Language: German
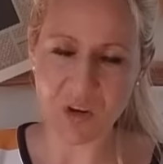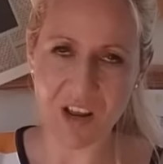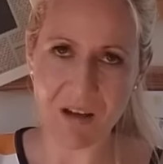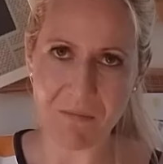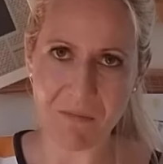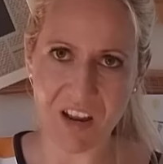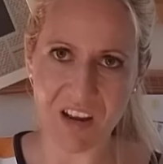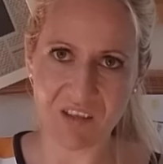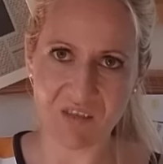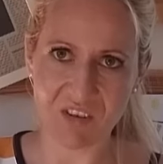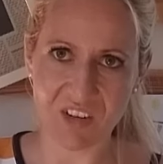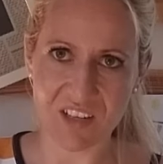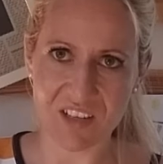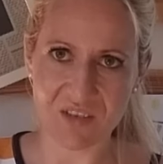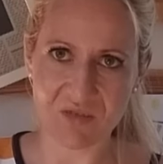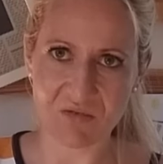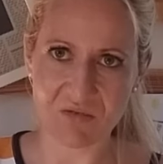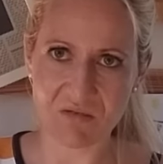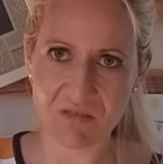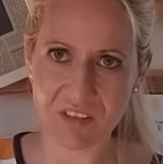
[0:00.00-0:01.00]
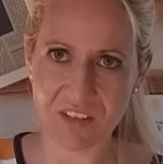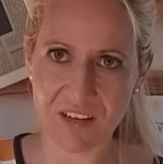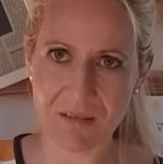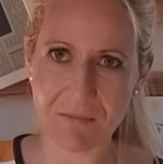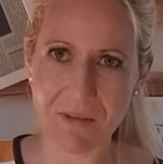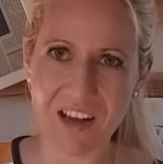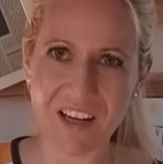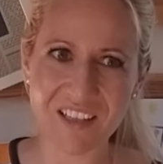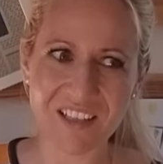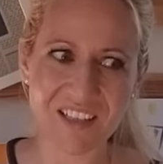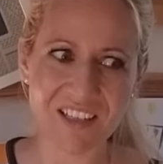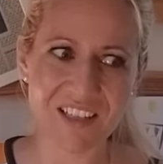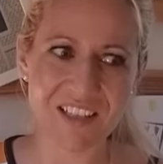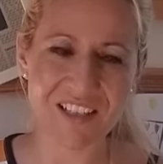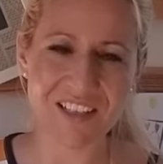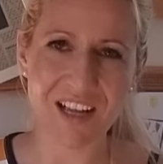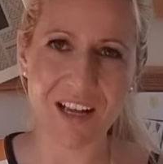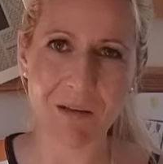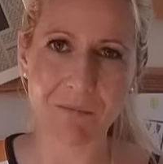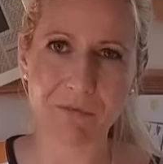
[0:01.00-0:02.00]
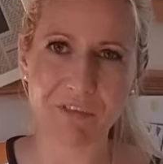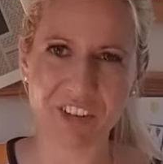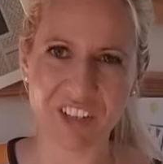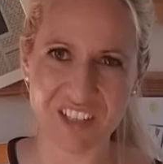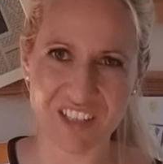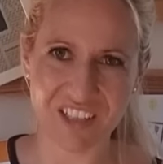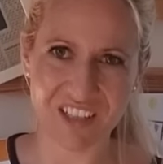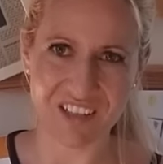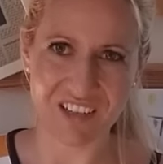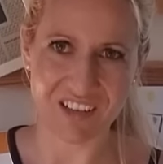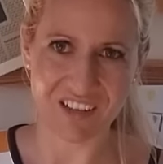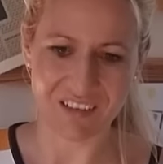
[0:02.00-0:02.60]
Dönermann oder so, dann machen die das nach dem Frittieren.